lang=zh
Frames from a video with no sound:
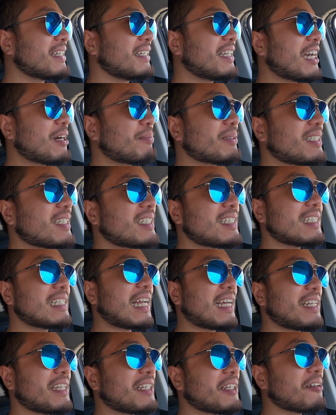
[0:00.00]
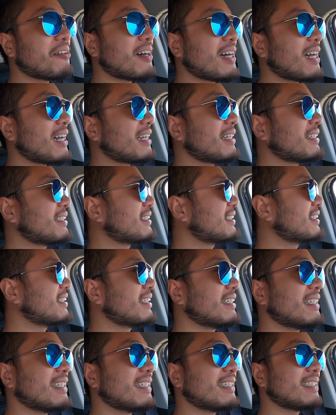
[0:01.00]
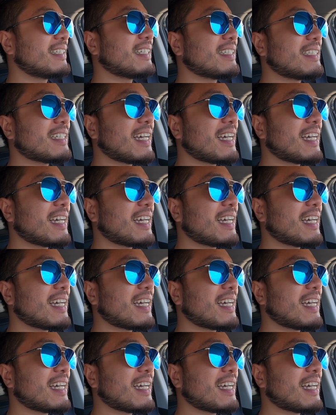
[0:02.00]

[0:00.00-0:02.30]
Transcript: 要不是斯大林的话，现